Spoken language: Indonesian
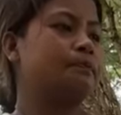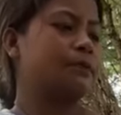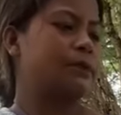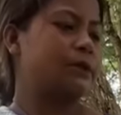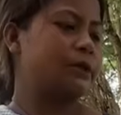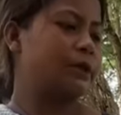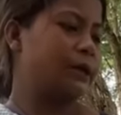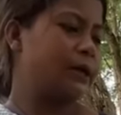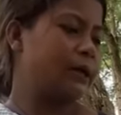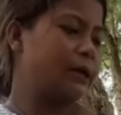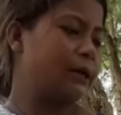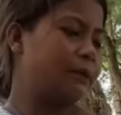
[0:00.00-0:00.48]

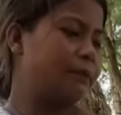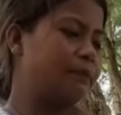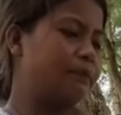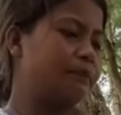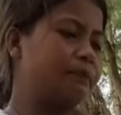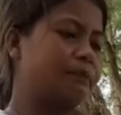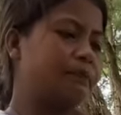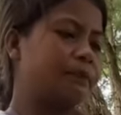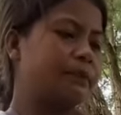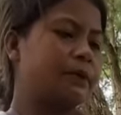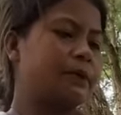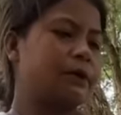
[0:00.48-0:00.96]
te
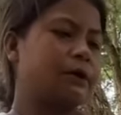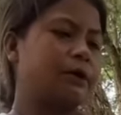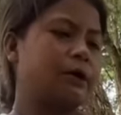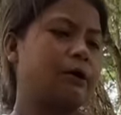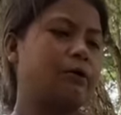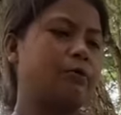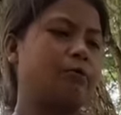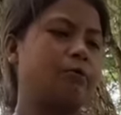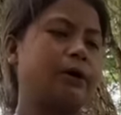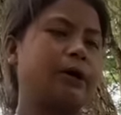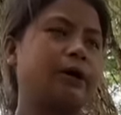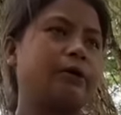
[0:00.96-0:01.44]

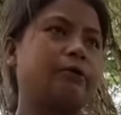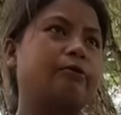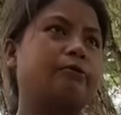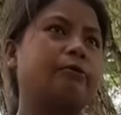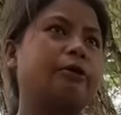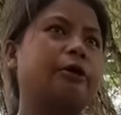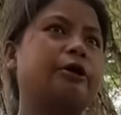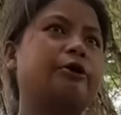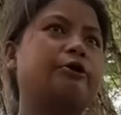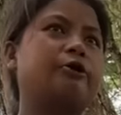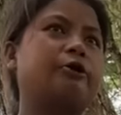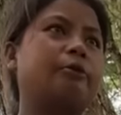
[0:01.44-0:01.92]
awai
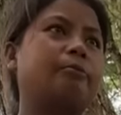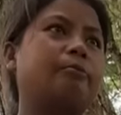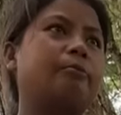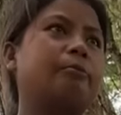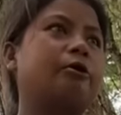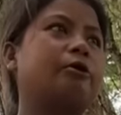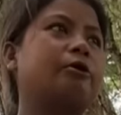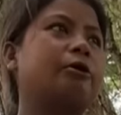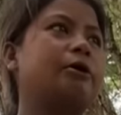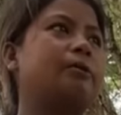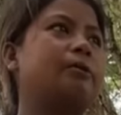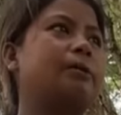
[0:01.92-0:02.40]
ru ki don
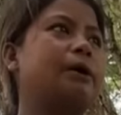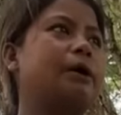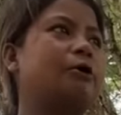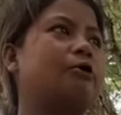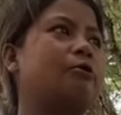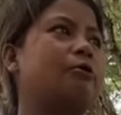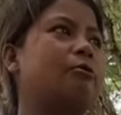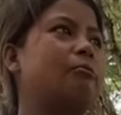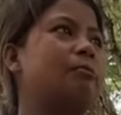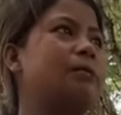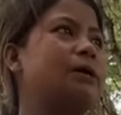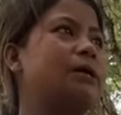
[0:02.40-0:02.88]
mau ki ba
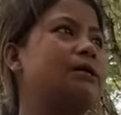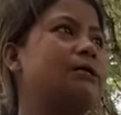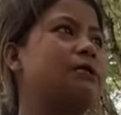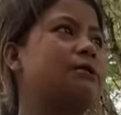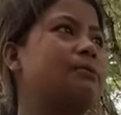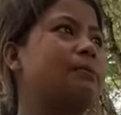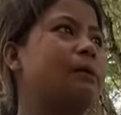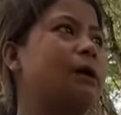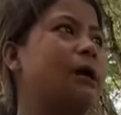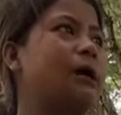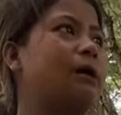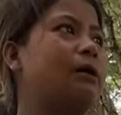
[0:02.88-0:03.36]

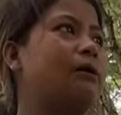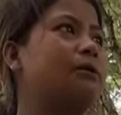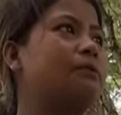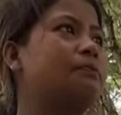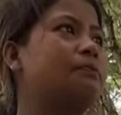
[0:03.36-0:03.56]
comments ba